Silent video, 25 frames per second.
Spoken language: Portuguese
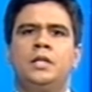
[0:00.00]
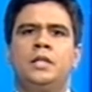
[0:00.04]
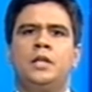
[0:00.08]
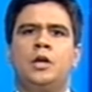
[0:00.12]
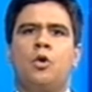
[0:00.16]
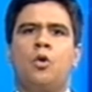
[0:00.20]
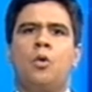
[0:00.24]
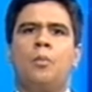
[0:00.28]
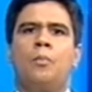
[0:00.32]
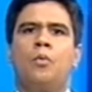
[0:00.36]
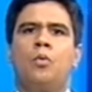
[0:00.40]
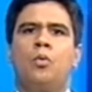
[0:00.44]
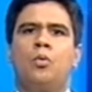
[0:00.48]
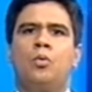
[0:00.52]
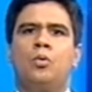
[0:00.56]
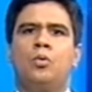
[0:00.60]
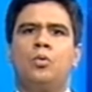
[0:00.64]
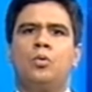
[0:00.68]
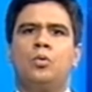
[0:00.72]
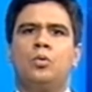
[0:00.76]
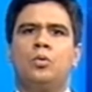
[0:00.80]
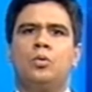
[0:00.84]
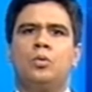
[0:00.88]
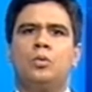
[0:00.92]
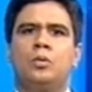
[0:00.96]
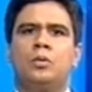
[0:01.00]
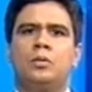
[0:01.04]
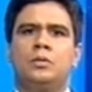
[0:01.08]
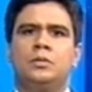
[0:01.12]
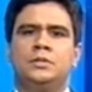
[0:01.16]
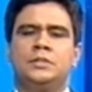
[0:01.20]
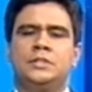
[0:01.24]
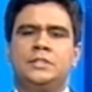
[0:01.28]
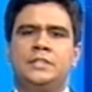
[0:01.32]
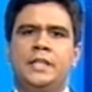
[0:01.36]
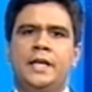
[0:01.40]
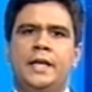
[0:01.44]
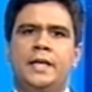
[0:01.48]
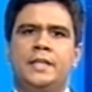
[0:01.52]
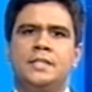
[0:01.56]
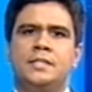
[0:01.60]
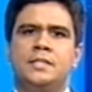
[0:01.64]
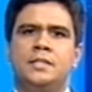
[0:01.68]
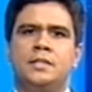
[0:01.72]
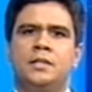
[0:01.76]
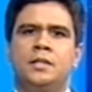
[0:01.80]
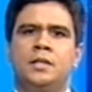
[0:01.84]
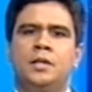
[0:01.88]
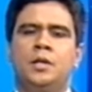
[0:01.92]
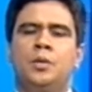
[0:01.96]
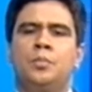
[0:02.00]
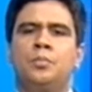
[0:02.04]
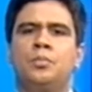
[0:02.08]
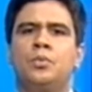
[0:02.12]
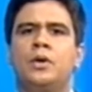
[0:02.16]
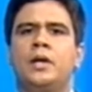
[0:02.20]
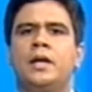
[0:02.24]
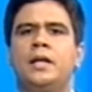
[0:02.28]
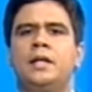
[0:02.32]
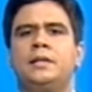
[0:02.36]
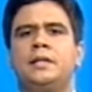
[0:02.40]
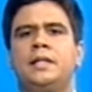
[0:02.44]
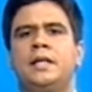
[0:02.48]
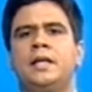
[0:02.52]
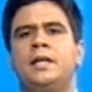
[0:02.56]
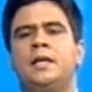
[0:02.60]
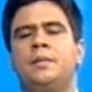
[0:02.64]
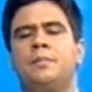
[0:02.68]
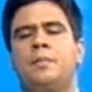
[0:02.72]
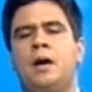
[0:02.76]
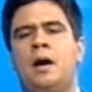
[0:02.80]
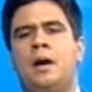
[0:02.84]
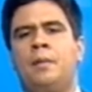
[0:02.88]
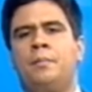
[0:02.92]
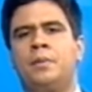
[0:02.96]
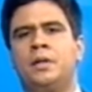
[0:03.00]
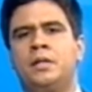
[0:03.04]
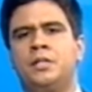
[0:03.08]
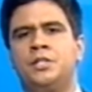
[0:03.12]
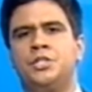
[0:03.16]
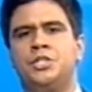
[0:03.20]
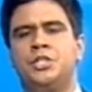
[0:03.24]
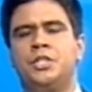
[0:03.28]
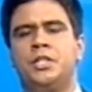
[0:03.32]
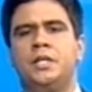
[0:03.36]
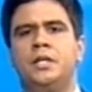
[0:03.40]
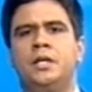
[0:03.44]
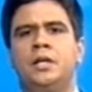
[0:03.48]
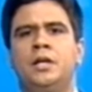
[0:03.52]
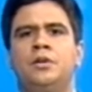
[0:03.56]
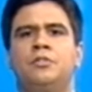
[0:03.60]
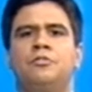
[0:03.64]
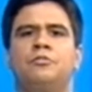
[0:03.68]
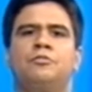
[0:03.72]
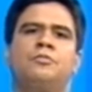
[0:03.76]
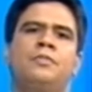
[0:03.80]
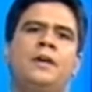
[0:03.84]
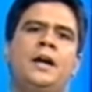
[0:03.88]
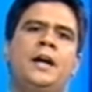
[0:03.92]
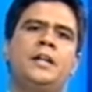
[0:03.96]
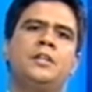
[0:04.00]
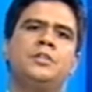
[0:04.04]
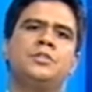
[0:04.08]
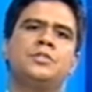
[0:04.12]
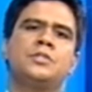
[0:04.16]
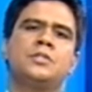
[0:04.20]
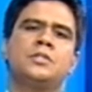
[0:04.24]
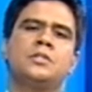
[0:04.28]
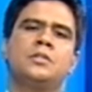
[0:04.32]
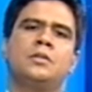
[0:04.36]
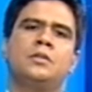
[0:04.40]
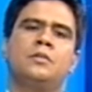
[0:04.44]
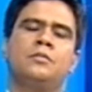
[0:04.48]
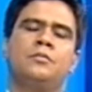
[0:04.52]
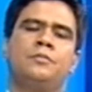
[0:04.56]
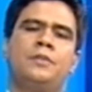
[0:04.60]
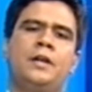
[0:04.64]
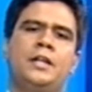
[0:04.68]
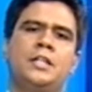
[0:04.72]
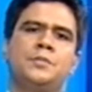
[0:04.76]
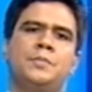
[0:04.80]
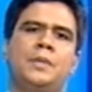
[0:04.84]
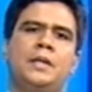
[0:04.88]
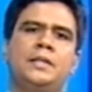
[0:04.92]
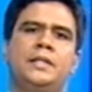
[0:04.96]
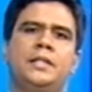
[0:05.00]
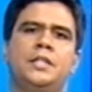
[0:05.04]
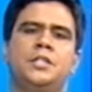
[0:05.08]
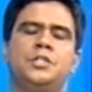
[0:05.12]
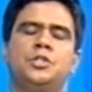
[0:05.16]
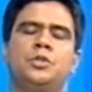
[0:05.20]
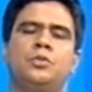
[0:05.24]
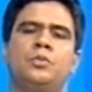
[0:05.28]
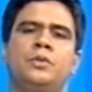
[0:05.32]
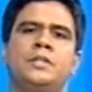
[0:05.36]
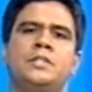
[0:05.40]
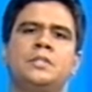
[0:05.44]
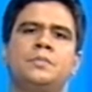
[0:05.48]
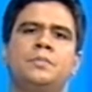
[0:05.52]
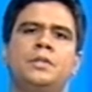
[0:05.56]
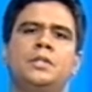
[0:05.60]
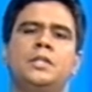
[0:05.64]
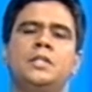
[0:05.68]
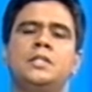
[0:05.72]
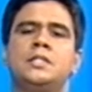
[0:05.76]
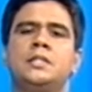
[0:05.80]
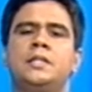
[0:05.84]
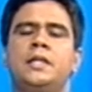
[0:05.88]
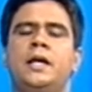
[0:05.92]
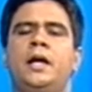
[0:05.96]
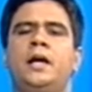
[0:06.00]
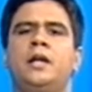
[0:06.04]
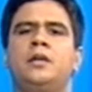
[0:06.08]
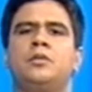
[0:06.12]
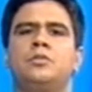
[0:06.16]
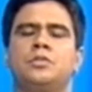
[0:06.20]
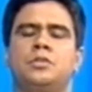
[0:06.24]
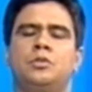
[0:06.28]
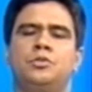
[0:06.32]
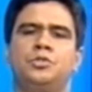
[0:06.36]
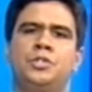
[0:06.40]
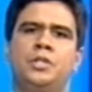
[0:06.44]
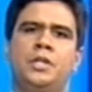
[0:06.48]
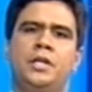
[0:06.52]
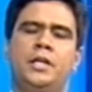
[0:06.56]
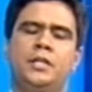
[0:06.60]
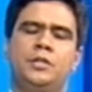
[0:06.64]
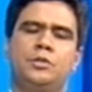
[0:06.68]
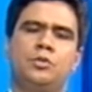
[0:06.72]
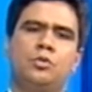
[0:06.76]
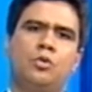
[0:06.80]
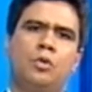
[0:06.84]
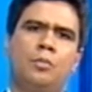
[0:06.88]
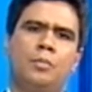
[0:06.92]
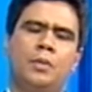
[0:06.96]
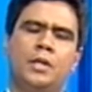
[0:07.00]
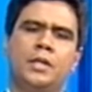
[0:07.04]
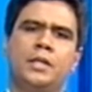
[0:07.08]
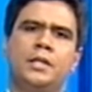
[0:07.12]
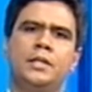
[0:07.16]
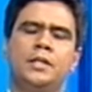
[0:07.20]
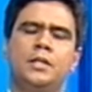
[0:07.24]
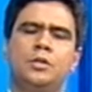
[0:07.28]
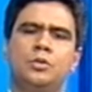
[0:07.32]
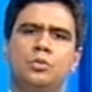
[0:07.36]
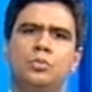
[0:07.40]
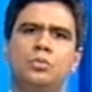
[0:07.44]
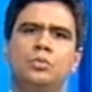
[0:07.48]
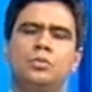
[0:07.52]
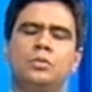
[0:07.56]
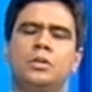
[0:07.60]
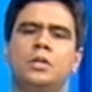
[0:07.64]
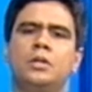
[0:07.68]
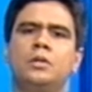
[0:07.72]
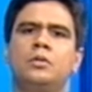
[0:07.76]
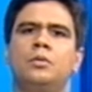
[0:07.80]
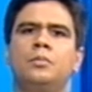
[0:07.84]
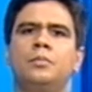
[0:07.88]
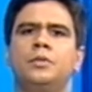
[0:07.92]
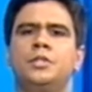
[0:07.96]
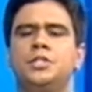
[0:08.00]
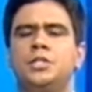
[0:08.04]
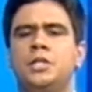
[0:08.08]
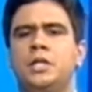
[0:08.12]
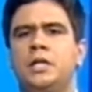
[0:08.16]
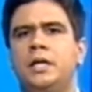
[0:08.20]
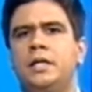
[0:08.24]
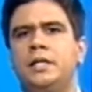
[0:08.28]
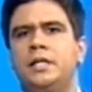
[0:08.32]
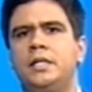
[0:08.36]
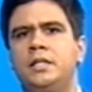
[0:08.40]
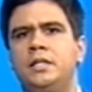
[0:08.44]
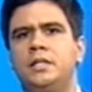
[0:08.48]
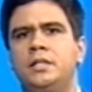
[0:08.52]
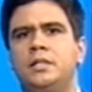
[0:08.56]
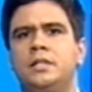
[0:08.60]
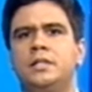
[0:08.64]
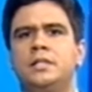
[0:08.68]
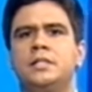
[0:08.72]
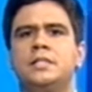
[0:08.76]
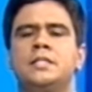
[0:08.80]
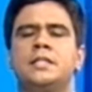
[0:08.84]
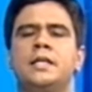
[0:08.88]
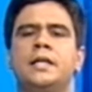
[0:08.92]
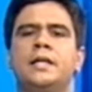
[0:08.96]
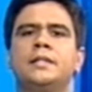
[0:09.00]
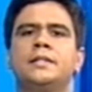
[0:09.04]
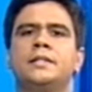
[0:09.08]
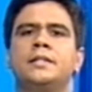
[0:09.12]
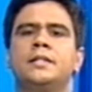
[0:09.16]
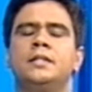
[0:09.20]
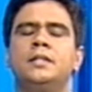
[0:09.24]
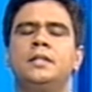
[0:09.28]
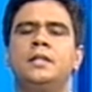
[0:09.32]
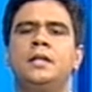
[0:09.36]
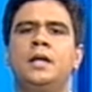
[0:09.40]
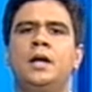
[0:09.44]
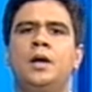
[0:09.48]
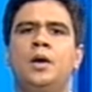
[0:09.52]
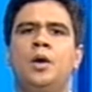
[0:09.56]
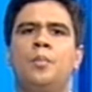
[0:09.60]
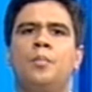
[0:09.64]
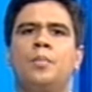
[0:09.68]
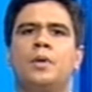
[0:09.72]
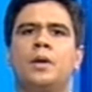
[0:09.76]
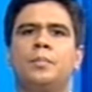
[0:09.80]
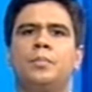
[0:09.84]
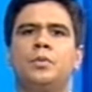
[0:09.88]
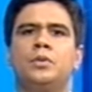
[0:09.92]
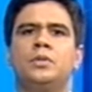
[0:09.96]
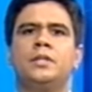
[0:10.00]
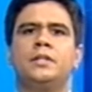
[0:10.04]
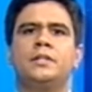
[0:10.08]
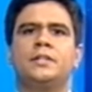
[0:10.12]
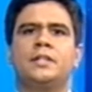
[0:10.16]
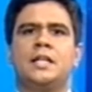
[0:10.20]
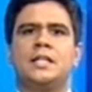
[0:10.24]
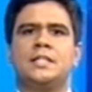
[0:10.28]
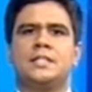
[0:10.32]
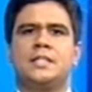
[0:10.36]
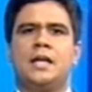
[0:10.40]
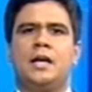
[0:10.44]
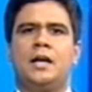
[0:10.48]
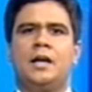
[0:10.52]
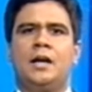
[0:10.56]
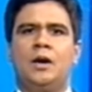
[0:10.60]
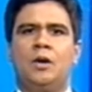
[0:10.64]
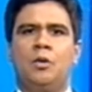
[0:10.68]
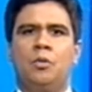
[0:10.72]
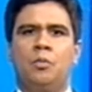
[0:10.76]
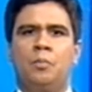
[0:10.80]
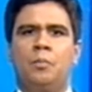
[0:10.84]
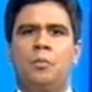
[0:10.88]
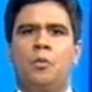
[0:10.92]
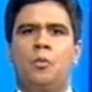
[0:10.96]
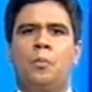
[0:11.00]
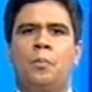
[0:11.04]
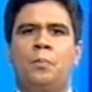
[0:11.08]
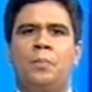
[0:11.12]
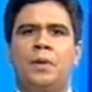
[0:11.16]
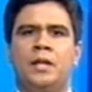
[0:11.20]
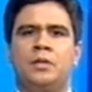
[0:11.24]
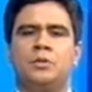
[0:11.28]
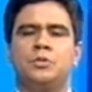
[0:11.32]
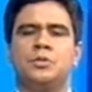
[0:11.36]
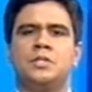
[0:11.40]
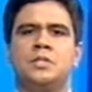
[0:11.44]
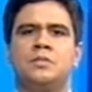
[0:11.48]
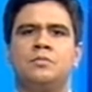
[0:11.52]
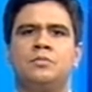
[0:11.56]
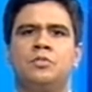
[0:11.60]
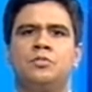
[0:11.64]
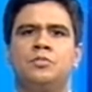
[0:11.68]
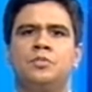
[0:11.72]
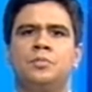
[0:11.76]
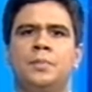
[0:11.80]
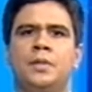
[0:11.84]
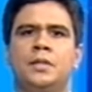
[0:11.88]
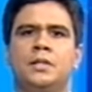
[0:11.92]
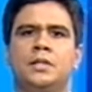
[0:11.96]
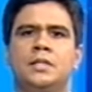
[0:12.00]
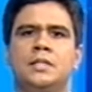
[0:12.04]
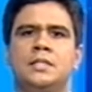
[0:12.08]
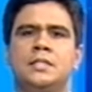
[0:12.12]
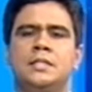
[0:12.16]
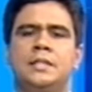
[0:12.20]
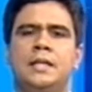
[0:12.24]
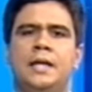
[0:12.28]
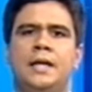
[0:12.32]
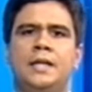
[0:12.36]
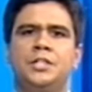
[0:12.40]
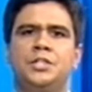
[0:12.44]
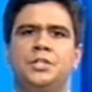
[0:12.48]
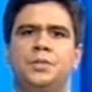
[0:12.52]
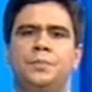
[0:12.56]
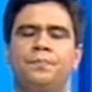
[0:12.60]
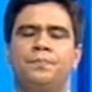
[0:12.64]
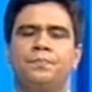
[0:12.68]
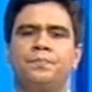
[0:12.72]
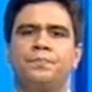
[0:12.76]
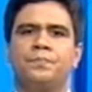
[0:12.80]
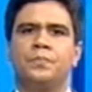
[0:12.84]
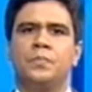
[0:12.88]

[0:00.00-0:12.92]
E como ciência, porque ele tem que abranger vários, várias matérias de conhecimento externos ao direito, como arquitetura, como engenharia, etc., para poder traçar o, o pleno desenvolvimento da cidade.